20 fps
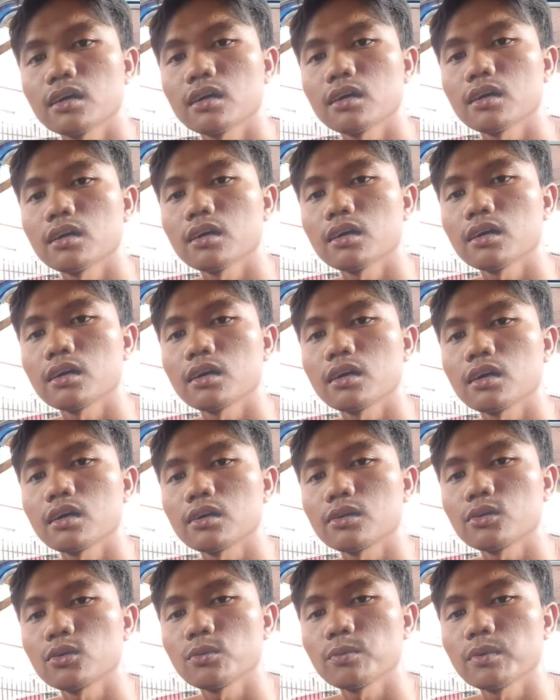uh,
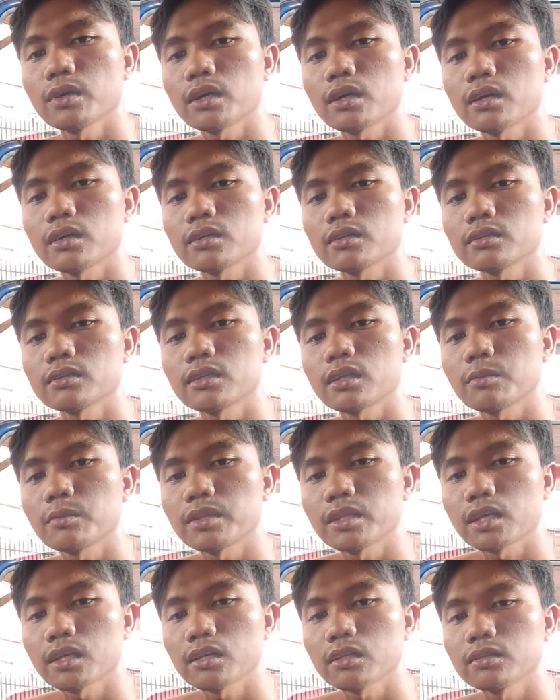glue plug
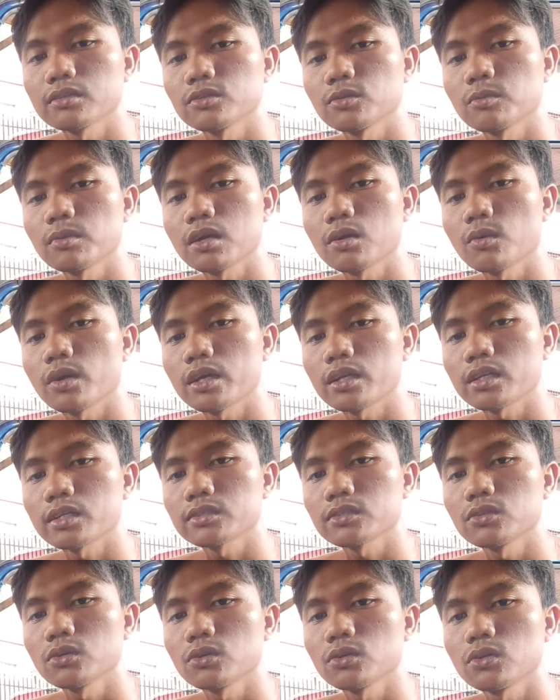terminal yung mga
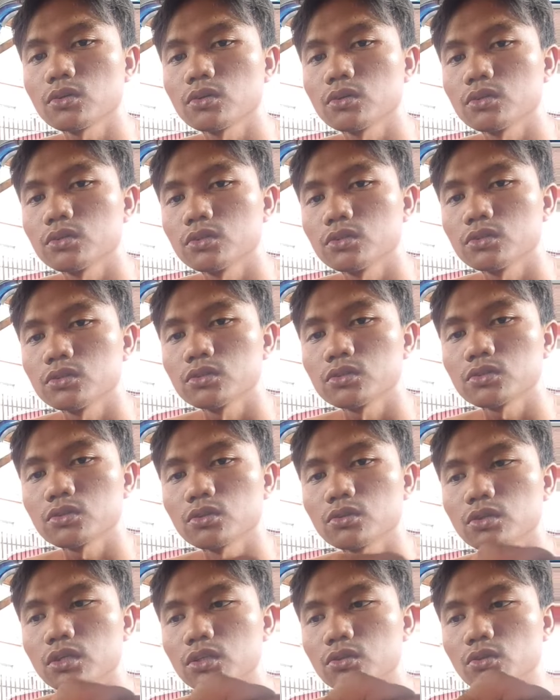wiring stone
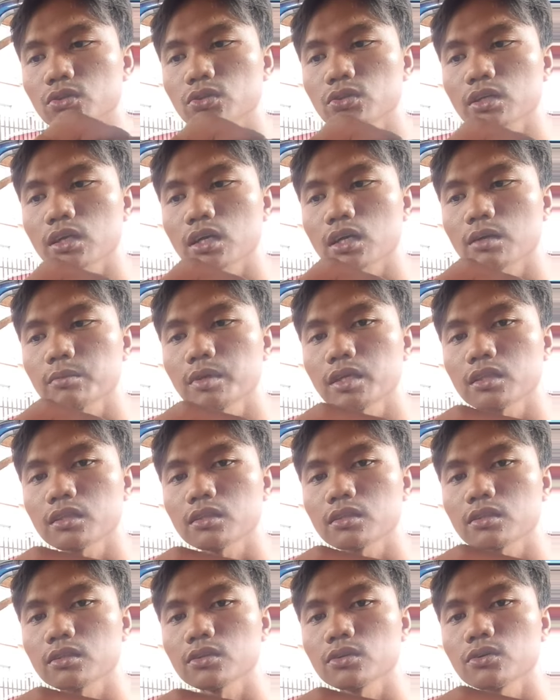so dito yung nakakabit
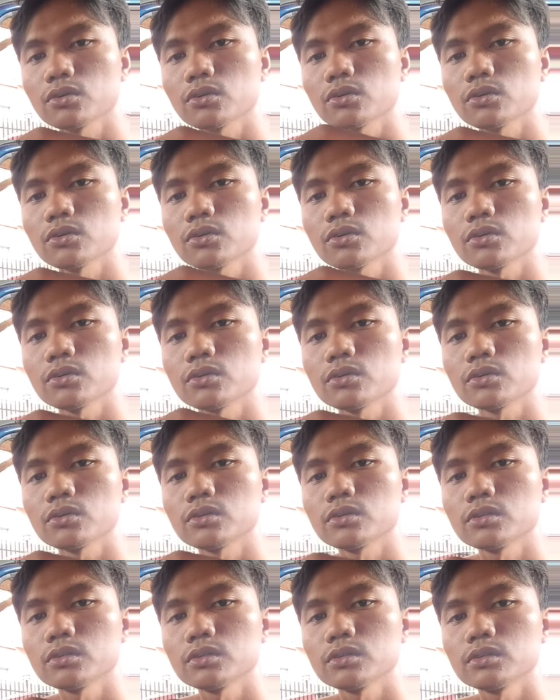yung
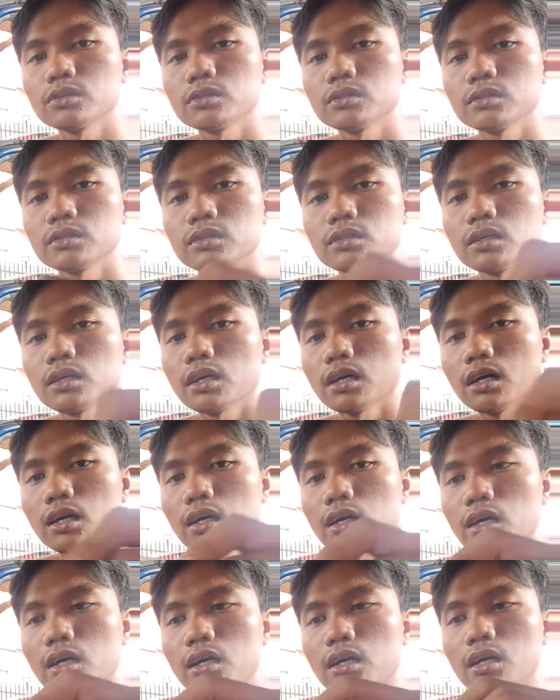
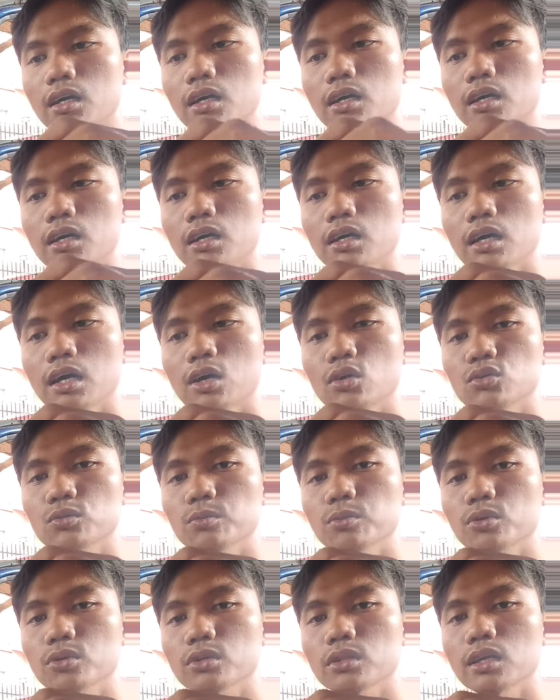uh,
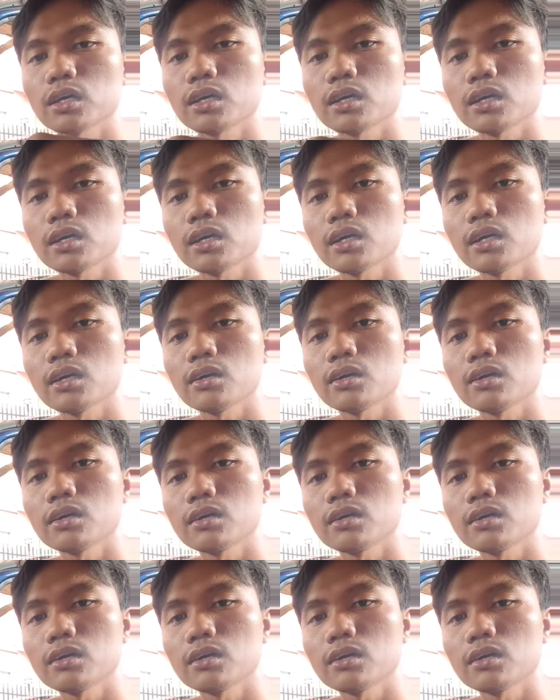output na